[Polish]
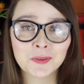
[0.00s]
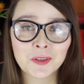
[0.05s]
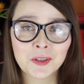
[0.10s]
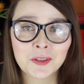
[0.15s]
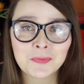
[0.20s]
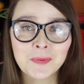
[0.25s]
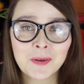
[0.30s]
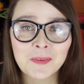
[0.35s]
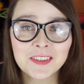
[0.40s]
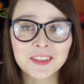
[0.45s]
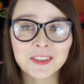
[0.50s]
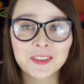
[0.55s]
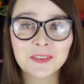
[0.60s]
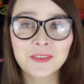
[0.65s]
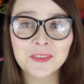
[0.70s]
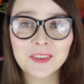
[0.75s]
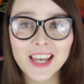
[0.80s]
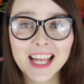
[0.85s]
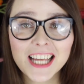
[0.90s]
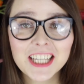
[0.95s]
to jest profesor
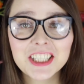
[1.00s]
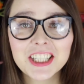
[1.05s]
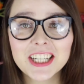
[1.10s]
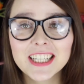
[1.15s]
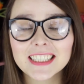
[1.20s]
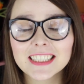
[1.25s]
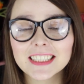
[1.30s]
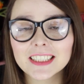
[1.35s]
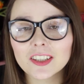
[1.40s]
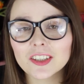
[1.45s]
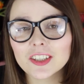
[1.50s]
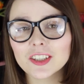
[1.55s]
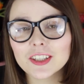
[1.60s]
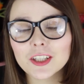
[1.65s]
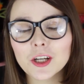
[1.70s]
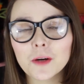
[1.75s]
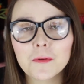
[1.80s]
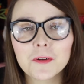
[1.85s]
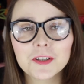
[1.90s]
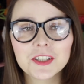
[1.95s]
Fletcher, no i do
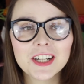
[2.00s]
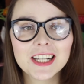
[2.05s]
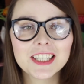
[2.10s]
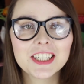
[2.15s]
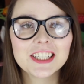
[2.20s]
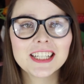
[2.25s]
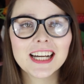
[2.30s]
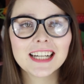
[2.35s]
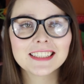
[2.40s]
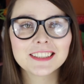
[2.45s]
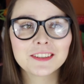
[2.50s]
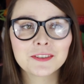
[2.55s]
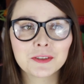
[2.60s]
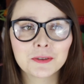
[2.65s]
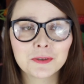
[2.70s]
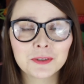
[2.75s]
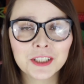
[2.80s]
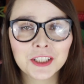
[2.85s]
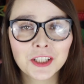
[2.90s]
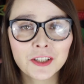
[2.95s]
tego Fletchera
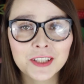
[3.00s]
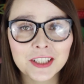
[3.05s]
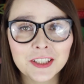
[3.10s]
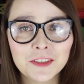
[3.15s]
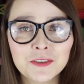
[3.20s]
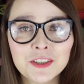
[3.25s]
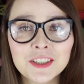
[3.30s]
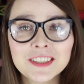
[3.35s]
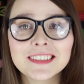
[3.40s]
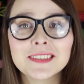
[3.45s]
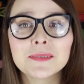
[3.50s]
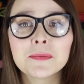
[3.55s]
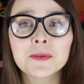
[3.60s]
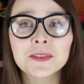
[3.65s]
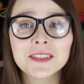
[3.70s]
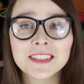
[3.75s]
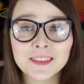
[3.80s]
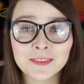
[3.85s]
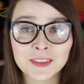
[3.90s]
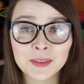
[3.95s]
chcą się dostać wszyscy
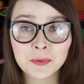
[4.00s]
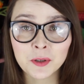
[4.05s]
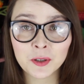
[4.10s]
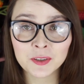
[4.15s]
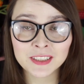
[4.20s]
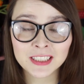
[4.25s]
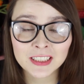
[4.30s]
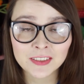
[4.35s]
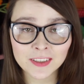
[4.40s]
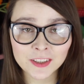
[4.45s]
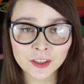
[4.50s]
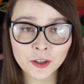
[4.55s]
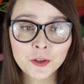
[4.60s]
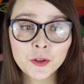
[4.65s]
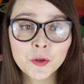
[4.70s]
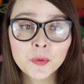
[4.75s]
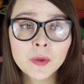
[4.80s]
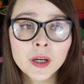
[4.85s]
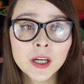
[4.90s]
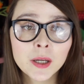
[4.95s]
muzycy w tym
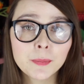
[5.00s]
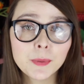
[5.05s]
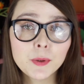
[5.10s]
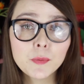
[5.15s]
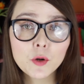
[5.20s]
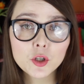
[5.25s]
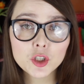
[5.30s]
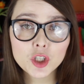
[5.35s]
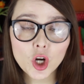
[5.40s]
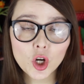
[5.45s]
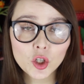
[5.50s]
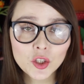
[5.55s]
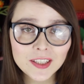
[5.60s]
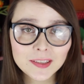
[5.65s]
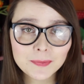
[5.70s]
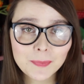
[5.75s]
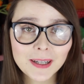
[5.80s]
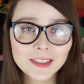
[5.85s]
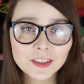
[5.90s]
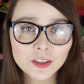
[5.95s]
konserwatorium, mimo że on
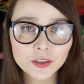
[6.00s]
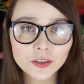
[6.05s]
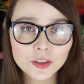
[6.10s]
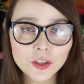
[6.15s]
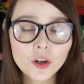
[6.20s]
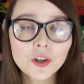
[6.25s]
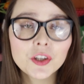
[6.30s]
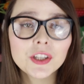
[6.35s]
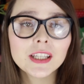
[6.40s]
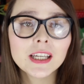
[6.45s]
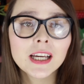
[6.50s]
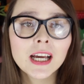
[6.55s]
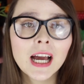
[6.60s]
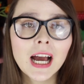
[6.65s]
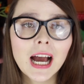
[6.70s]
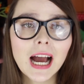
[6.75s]
jest bardzo srogi,